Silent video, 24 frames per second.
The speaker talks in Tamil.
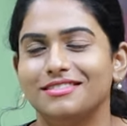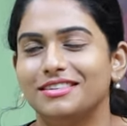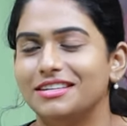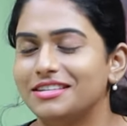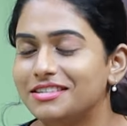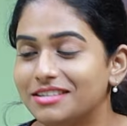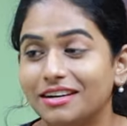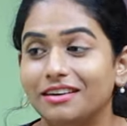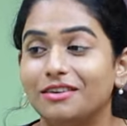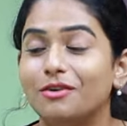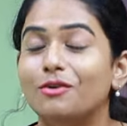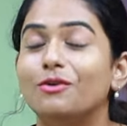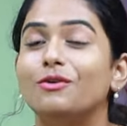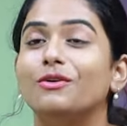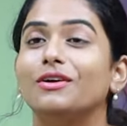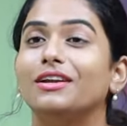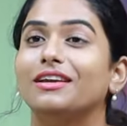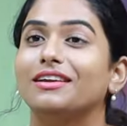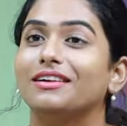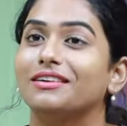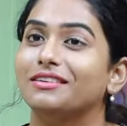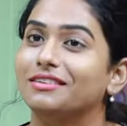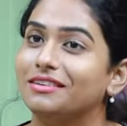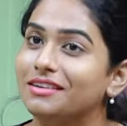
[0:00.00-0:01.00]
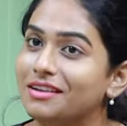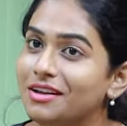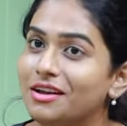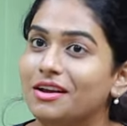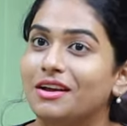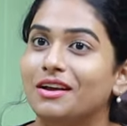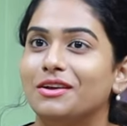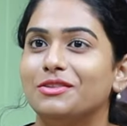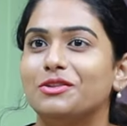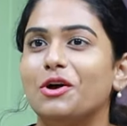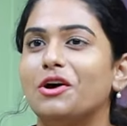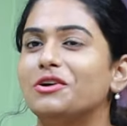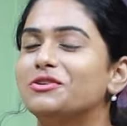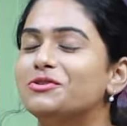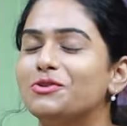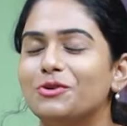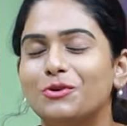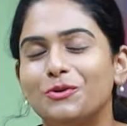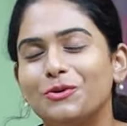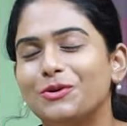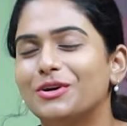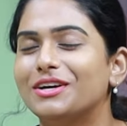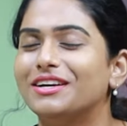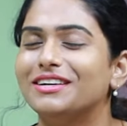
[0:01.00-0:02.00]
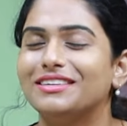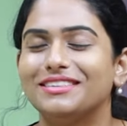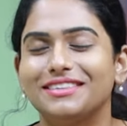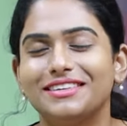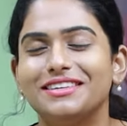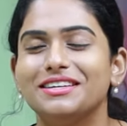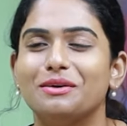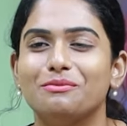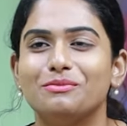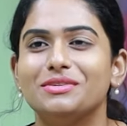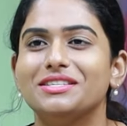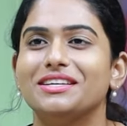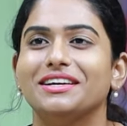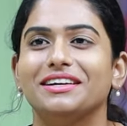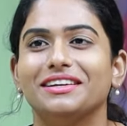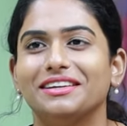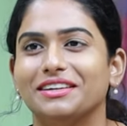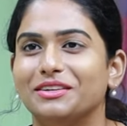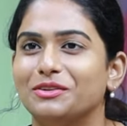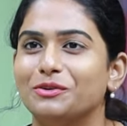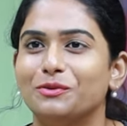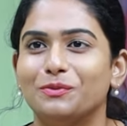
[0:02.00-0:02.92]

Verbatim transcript: டிஷனோ இல்லை தாட்ஸாக கொடுக்கறதுக்கு நம்ம சைடில்